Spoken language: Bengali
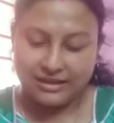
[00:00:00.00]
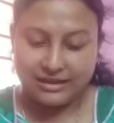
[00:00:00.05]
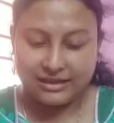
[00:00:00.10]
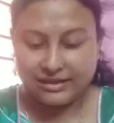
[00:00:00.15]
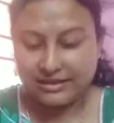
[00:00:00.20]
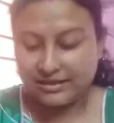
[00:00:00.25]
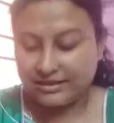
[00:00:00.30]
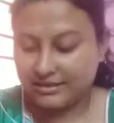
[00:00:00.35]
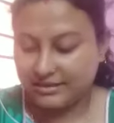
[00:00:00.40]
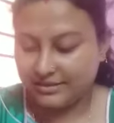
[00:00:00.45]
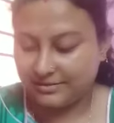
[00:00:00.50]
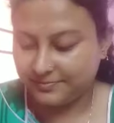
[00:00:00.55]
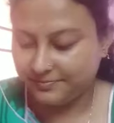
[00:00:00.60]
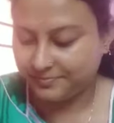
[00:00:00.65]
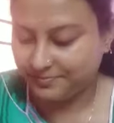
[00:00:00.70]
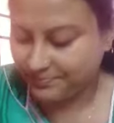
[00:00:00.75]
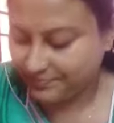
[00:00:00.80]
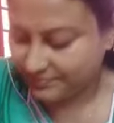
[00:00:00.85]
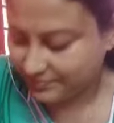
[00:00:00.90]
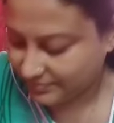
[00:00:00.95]
আর
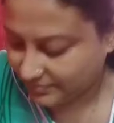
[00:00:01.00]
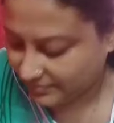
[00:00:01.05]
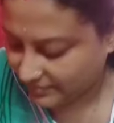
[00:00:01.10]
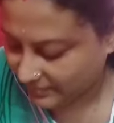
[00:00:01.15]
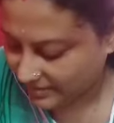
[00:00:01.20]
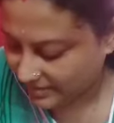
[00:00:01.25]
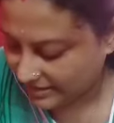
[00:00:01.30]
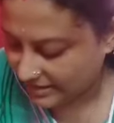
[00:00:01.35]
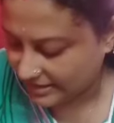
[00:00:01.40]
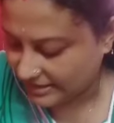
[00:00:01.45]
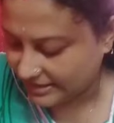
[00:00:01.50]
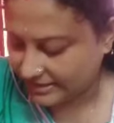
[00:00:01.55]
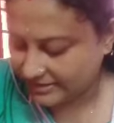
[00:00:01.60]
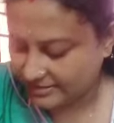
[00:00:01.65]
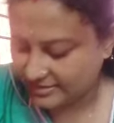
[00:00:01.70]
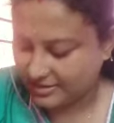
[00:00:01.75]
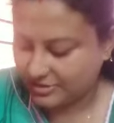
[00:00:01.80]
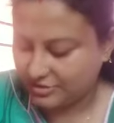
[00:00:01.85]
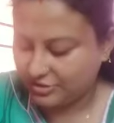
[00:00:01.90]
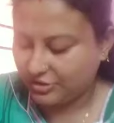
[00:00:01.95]
এখানে
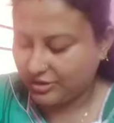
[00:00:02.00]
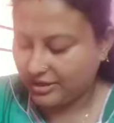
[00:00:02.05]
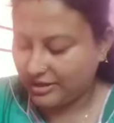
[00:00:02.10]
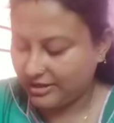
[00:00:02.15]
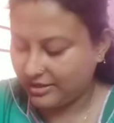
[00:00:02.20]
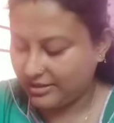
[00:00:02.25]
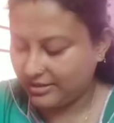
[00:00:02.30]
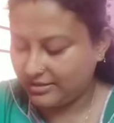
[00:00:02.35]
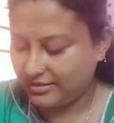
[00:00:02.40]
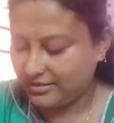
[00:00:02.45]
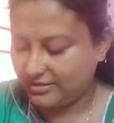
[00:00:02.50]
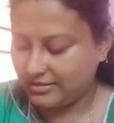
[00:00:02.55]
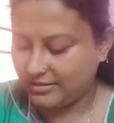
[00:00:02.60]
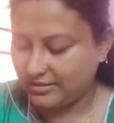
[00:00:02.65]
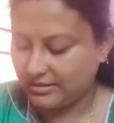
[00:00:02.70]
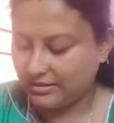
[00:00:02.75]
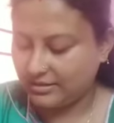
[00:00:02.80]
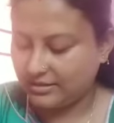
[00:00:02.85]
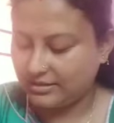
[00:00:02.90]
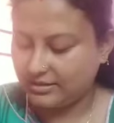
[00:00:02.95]
একটা ড্রয়ার আছে
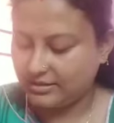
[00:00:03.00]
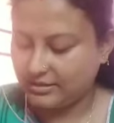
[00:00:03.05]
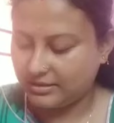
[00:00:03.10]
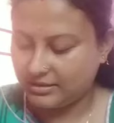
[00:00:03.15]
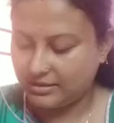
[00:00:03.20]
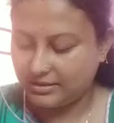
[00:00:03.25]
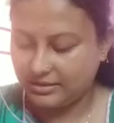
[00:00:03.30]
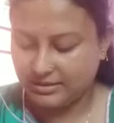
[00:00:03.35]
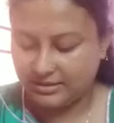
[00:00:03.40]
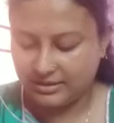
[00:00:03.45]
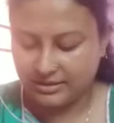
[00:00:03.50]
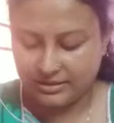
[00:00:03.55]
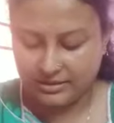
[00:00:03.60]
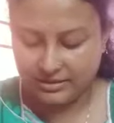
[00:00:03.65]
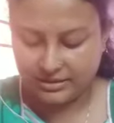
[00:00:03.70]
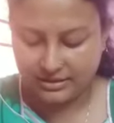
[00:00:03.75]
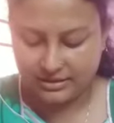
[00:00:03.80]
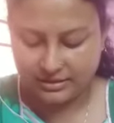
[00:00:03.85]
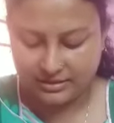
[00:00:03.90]
এখানে দেখি